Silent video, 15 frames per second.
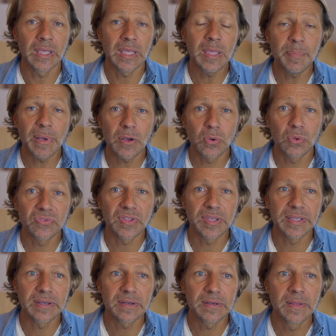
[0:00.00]
Et par
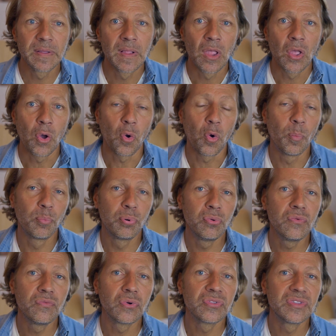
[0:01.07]
conséquent, au plus
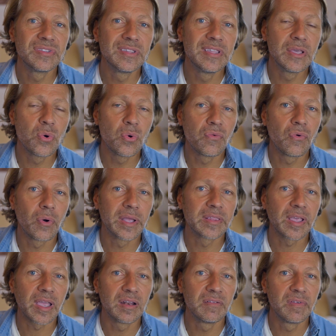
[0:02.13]
vos idéaux vont
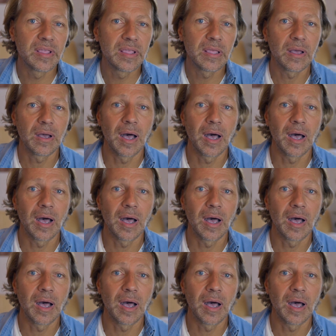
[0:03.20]
être élevés,